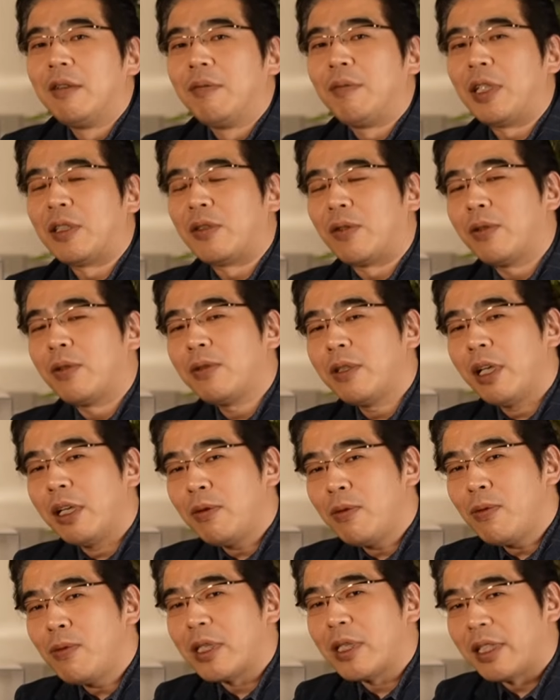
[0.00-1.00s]
まあそのぐらい
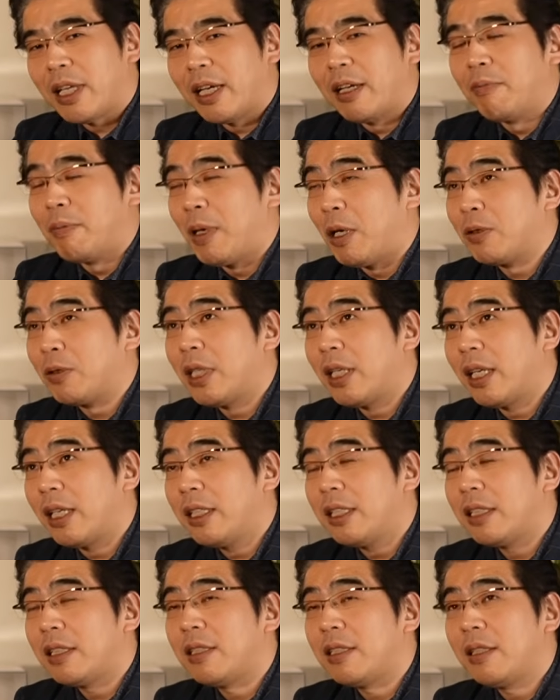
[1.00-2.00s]
の方がさ、まあ、お
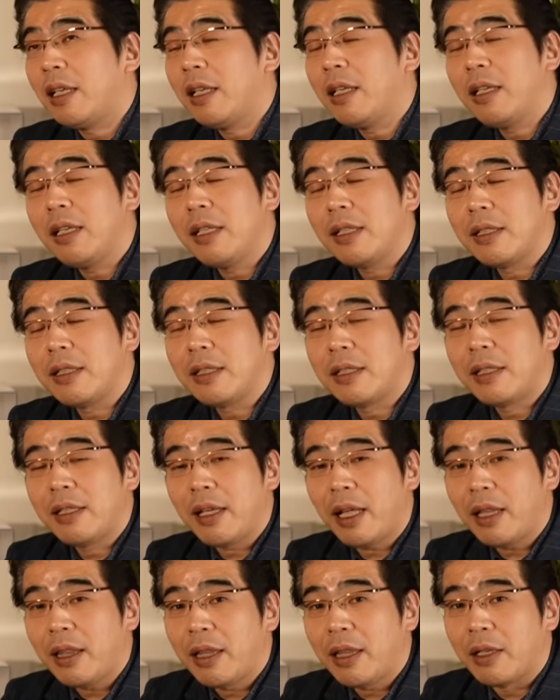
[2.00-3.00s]
互い自然に付
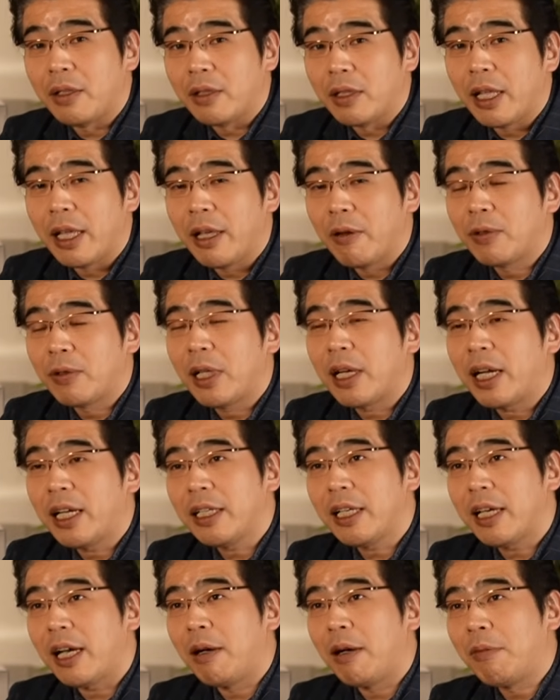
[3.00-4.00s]
き合ってる、えー、お互い
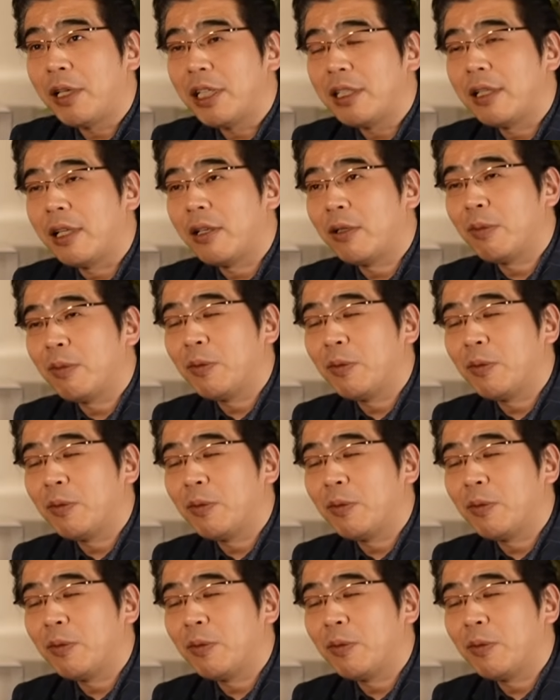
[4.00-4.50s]
ねあんまり背伸